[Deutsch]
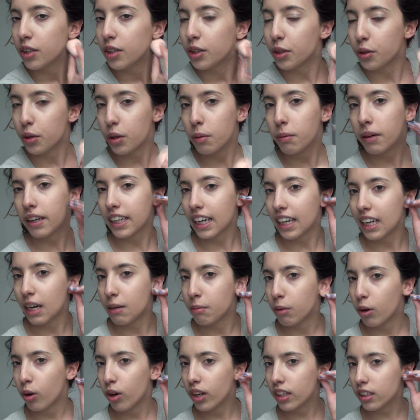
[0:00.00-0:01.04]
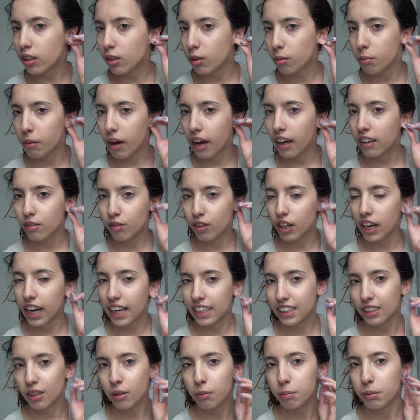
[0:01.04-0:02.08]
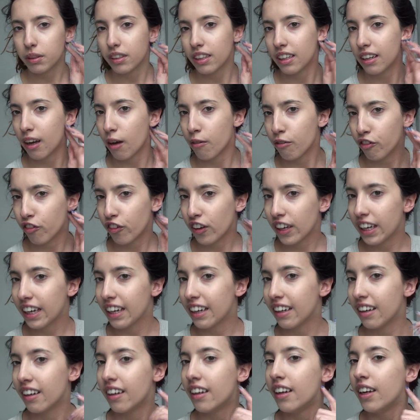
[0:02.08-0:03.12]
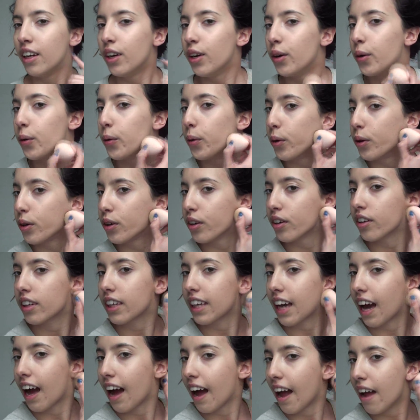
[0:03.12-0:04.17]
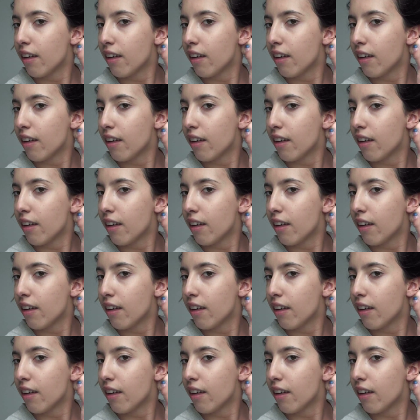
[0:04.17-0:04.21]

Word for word: die Übergänge am Ort zu machen, vielleicht noch ein bisschen am Finger und ja,